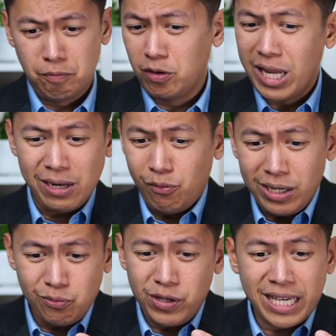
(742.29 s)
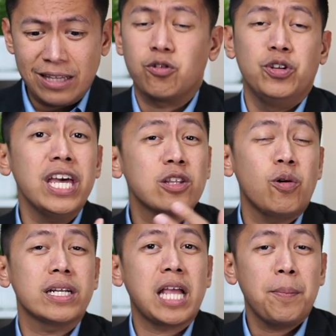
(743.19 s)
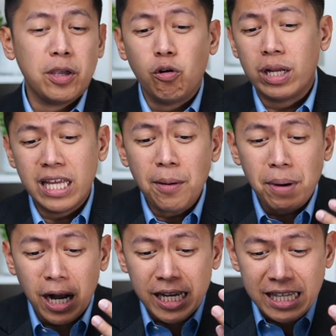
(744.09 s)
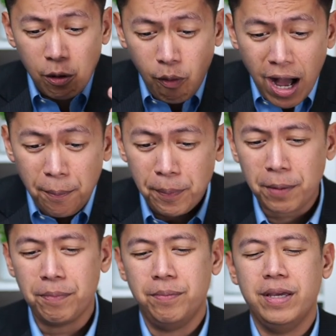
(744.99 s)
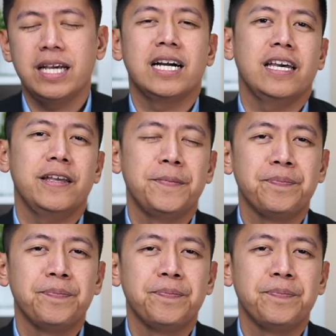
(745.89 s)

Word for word: well well we can connect to our topic yung kanilang mga ginawang pagbibigay.